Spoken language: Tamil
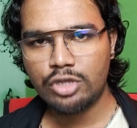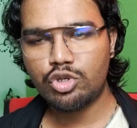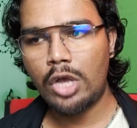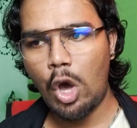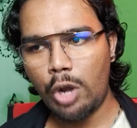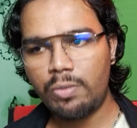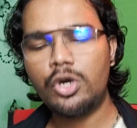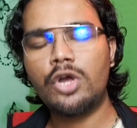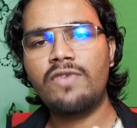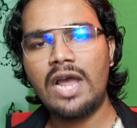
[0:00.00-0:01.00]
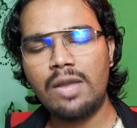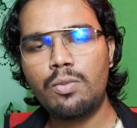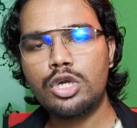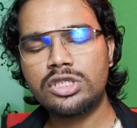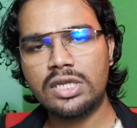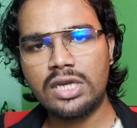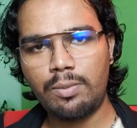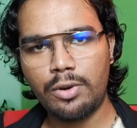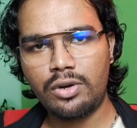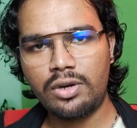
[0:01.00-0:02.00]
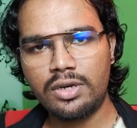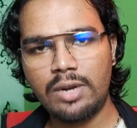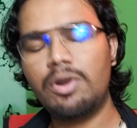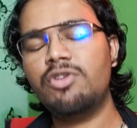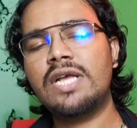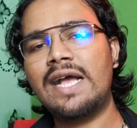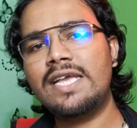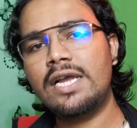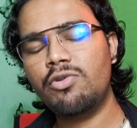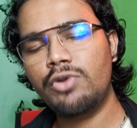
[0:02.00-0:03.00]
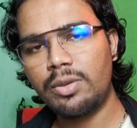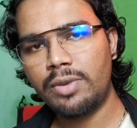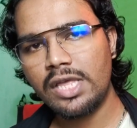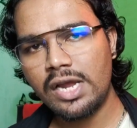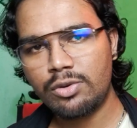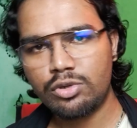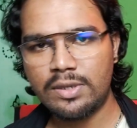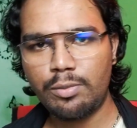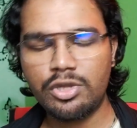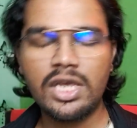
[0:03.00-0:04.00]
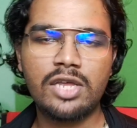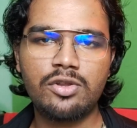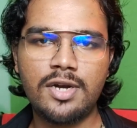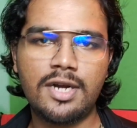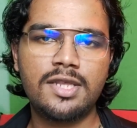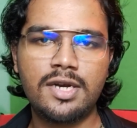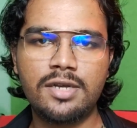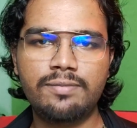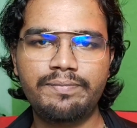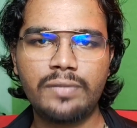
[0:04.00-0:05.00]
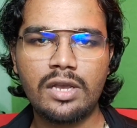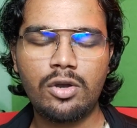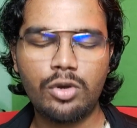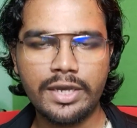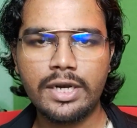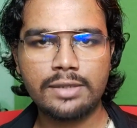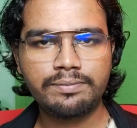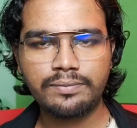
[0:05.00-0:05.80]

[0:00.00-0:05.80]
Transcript: ஸோ கவர்மெண்டோட வேலை முடிஞ்சதுக்கப்புறம் நம்மளை வந்து கை கழுவி விட்ட மாதிரியான ஒரு சம்பவம் தான் இங்கே வந்து நடந்திருக்கு ஓகேங்களா